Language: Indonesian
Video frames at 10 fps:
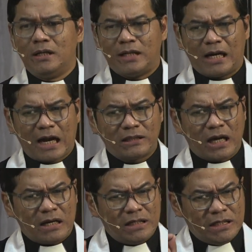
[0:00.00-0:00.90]
Nah,
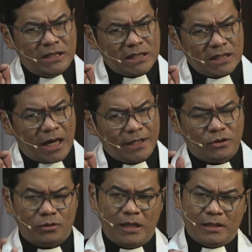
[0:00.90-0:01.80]
kata didiklah
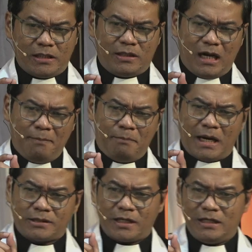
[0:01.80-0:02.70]
itu di dalam
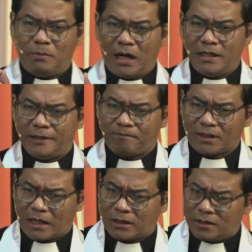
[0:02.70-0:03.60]
bahasa Ibrani,
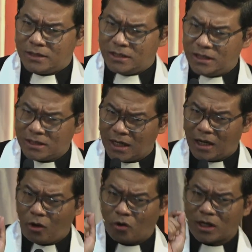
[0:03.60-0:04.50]
kata
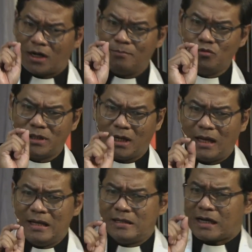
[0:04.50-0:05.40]
didiklah orang muda,